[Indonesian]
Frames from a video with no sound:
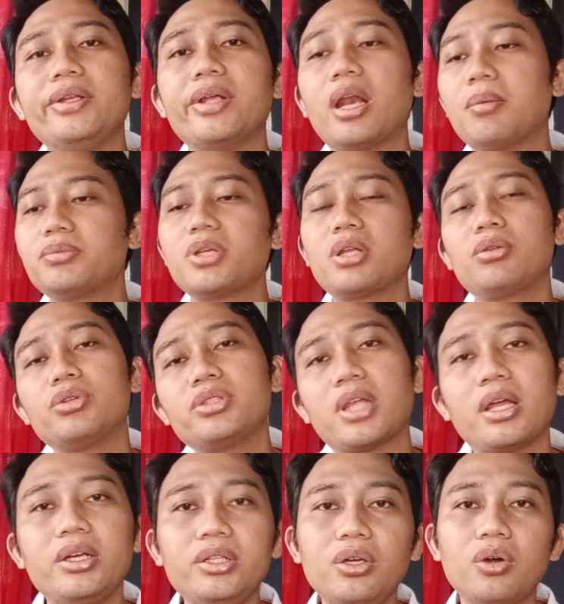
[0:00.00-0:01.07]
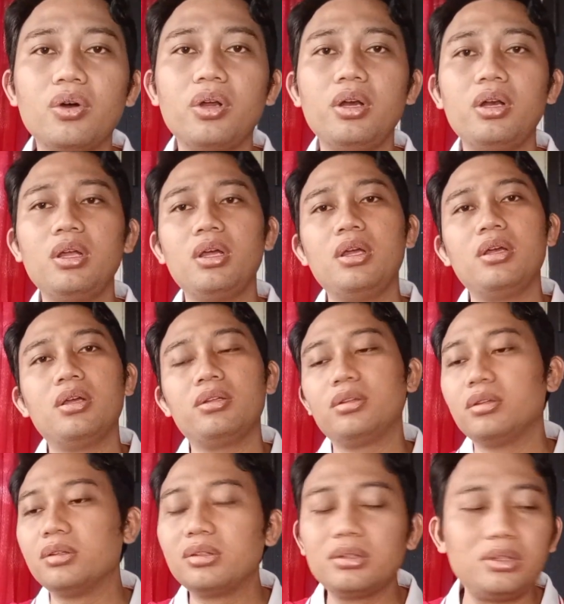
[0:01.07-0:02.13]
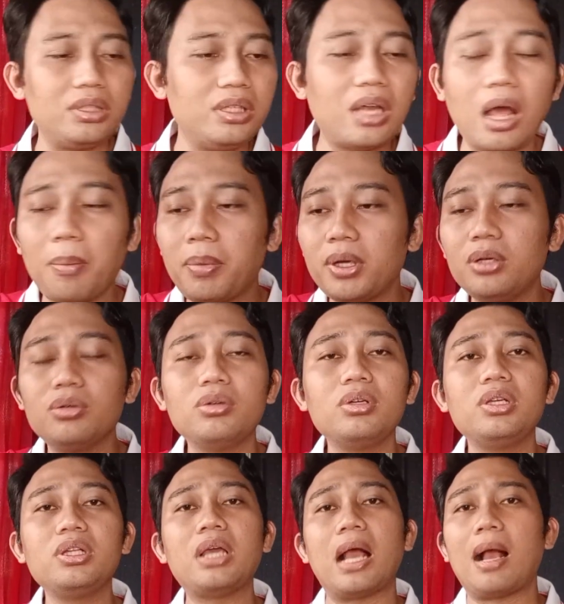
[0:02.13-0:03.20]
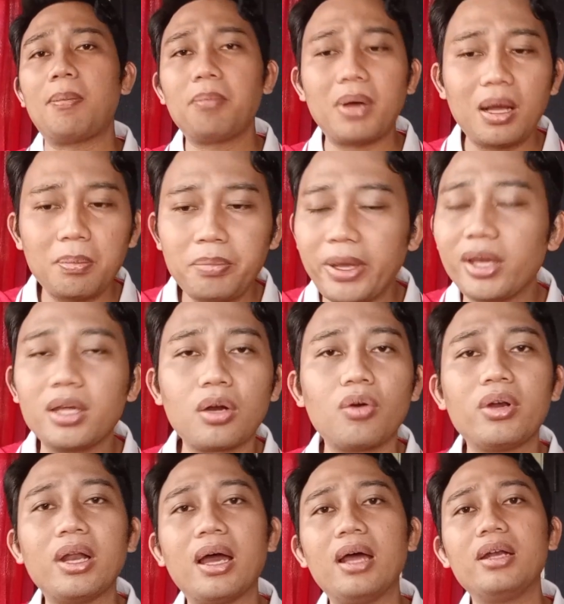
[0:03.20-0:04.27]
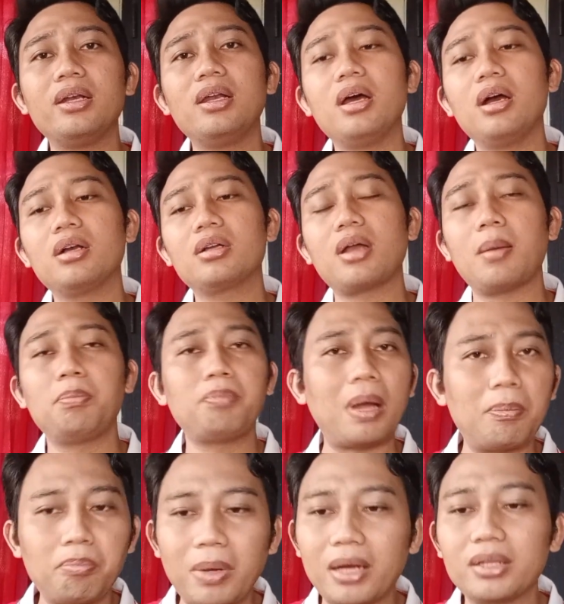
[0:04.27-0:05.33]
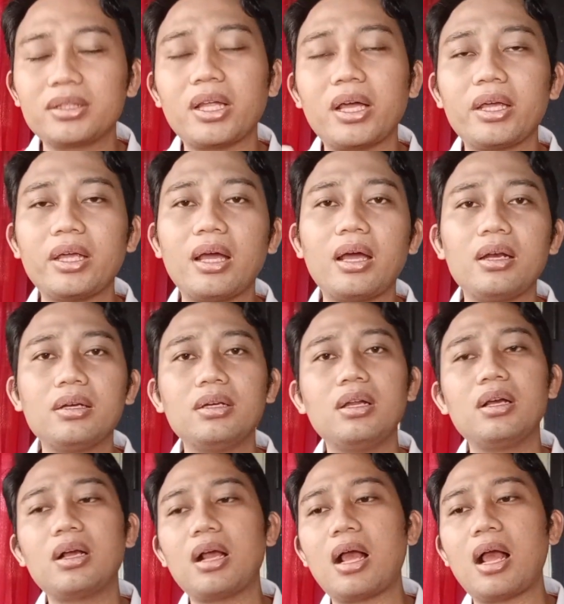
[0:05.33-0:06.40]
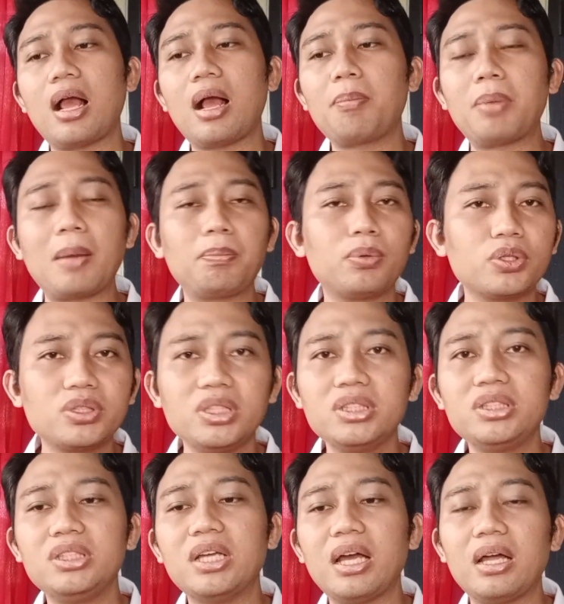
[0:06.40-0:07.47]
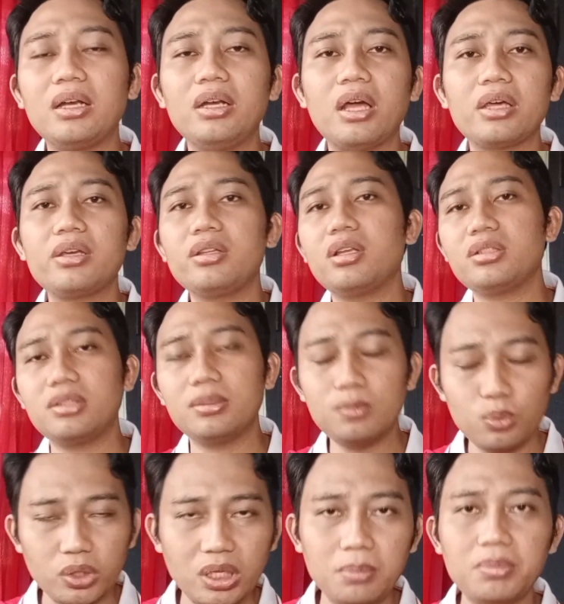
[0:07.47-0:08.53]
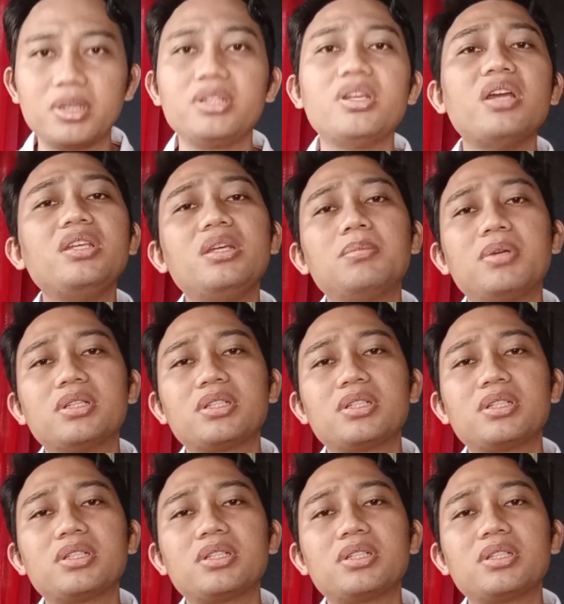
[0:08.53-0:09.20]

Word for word: di dalam satu stadion mm, tidak peduli apa background Anda, apa partai Anda, apa posisi Anda, kita semuanya bernyanyi